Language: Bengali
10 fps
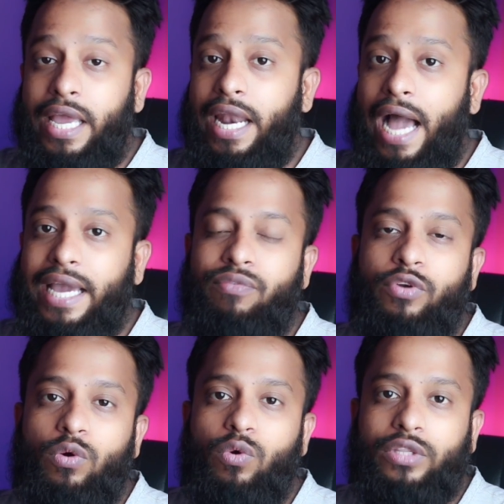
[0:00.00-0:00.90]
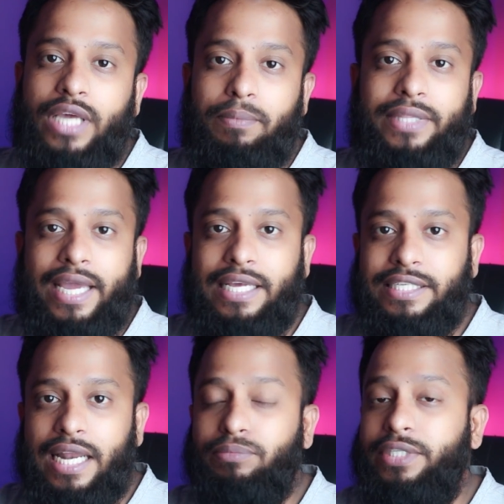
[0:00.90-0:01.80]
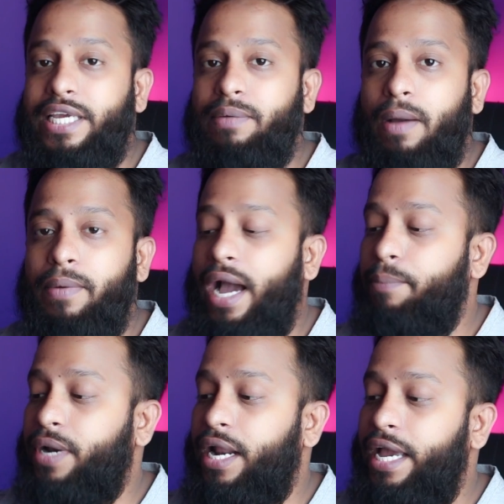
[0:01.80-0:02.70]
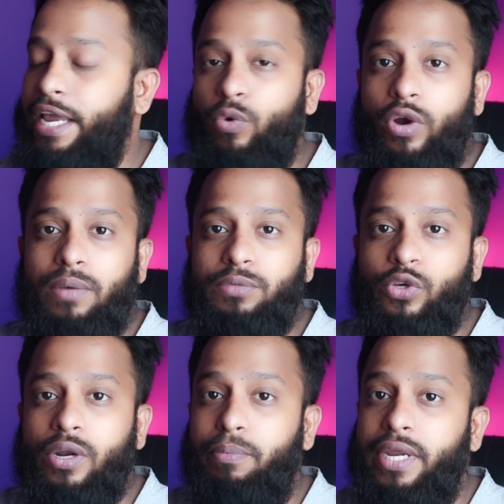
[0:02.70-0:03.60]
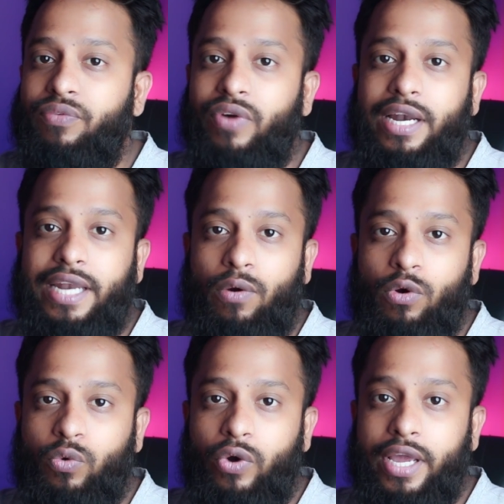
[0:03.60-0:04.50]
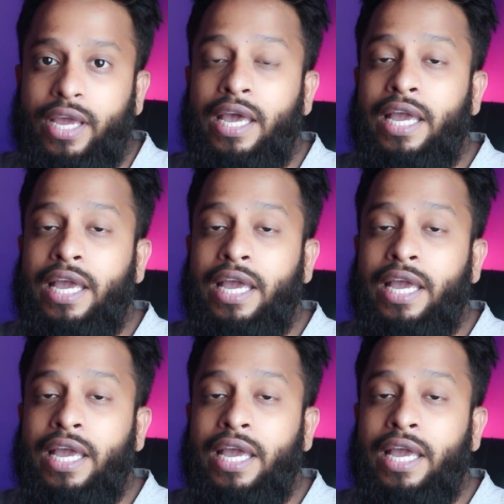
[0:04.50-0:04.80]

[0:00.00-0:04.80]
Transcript: এর আগের ভিডিওগুলোতে আমি দেখেছিলাম যে কিভাবে আপনারা এই নোডিএমসি এর বিন ফাইল ডাউনলোড করে